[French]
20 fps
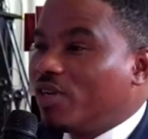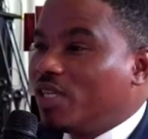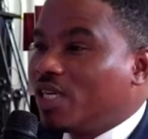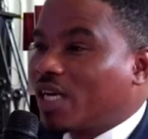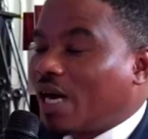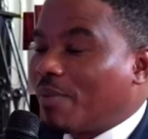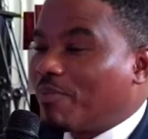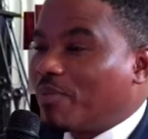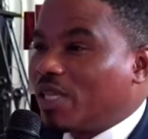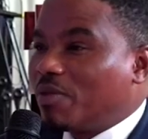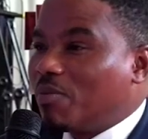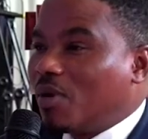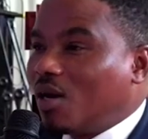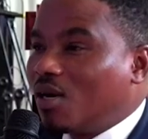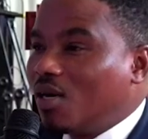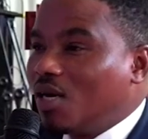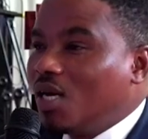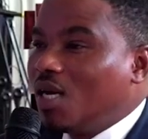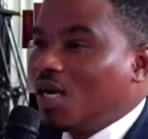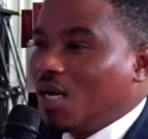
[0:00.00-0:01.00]
rapidement
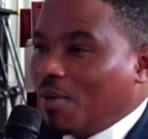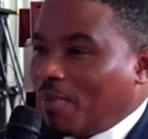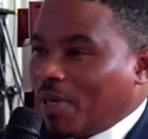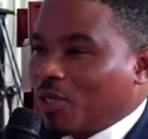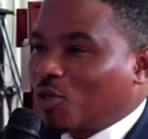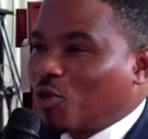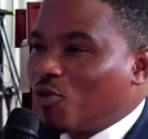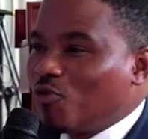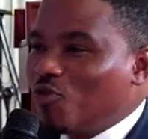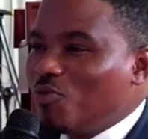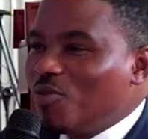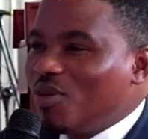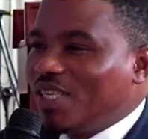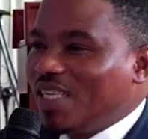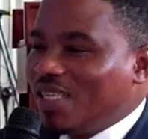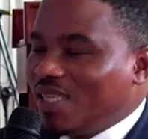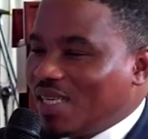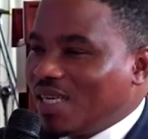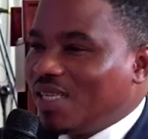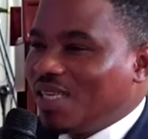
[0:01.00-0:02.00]
parce que vous me
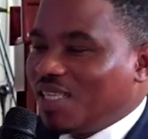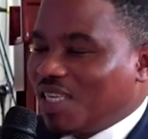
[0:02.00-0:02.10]
disiez déjà